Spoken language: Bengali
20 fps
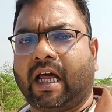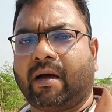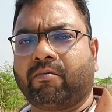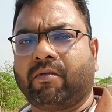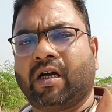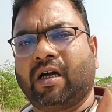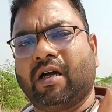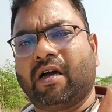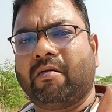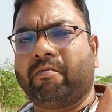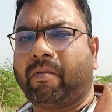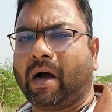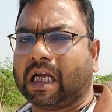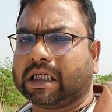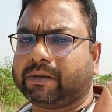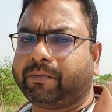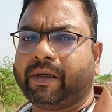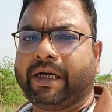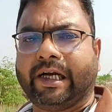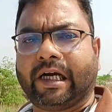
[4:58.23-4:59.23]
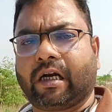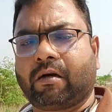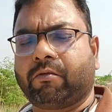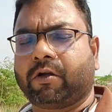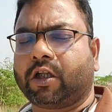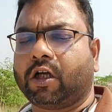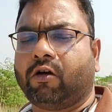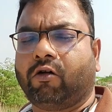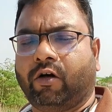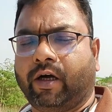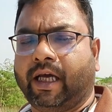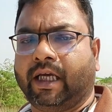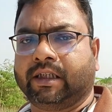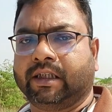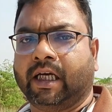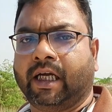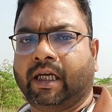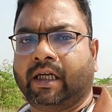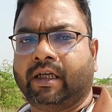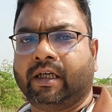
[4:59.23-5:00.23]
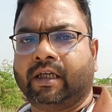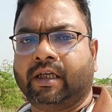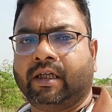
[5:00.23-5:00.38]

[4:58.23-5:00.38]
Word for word: এলাম পাঁচ মিনিটের মধ্যে হয়ে যায়